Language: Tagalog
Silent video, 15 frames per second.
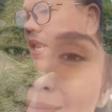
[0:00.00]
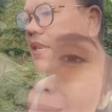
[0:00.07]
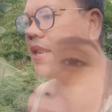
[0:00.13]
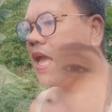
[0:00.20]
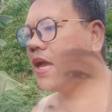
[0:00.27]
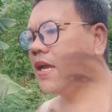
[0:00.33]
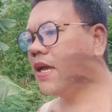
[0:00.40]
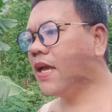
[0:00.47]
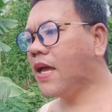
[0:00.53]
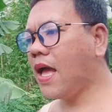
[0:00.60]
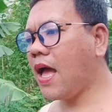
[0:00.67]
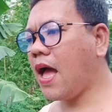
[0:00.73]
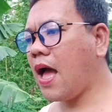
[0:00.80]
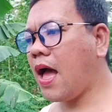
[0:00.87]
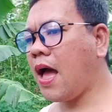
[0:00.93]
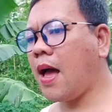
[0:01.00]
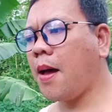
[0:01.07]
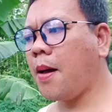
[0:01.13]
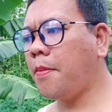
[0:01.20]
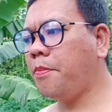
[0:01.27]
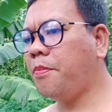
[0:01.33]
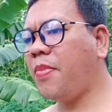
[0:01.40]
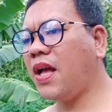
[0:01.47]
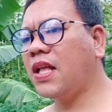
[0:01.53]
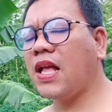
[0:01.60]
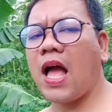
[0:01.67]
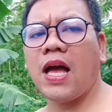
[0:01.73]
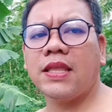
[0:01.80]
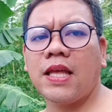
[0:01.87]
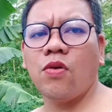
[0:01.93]
ng uh,
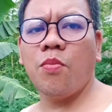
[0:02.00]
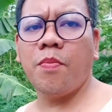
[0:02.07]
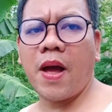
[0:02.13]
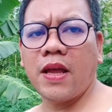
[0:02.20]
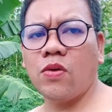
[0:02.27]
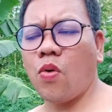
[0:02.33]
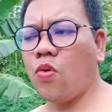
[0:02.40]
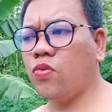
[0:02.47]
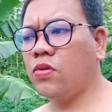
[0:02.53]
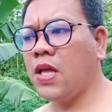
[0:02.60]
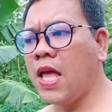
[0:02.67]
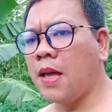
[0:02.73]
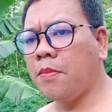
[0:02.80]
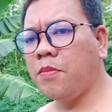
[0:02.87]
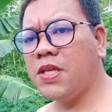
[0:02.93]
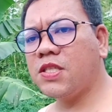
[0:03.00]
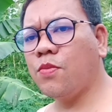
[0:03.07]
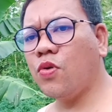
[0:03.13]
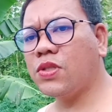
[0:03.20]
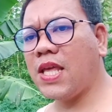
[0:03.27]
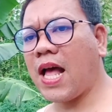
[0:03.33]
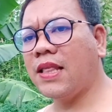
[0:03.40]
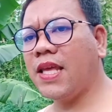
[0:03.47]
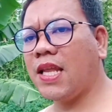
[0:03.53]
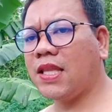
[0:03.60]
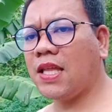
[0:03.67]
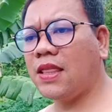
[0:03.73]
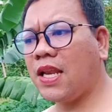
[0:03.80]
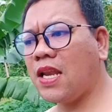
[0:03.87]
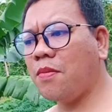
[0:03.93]
pagkakatagumpay kung mismong si Alden at
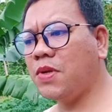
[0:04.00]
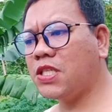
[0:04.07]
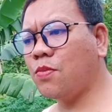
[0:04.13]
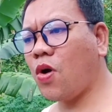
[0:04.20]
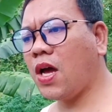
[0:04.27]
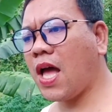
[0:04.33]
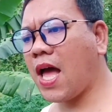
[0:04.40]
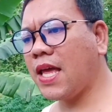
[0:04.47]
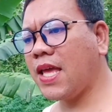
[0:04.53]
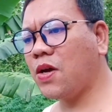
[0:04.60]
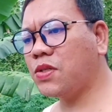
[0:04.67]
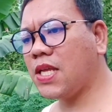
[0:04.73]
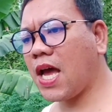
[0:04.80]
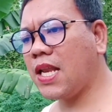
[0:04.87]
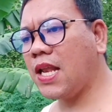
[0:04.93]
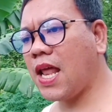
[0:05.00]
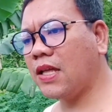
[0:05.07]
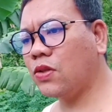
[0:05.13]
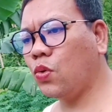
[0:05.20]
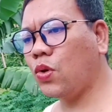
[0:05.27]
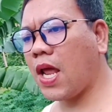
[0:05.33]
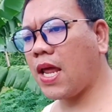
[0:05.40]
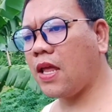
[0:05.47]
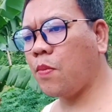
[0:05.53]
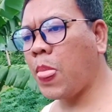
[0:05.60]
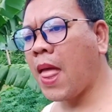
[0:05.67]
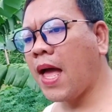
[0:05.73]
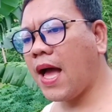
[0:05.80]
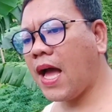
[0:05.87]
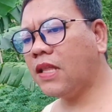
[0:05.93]
Catherine mismo ang aayaw sa kanilang tunay
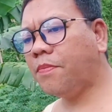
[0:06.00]
at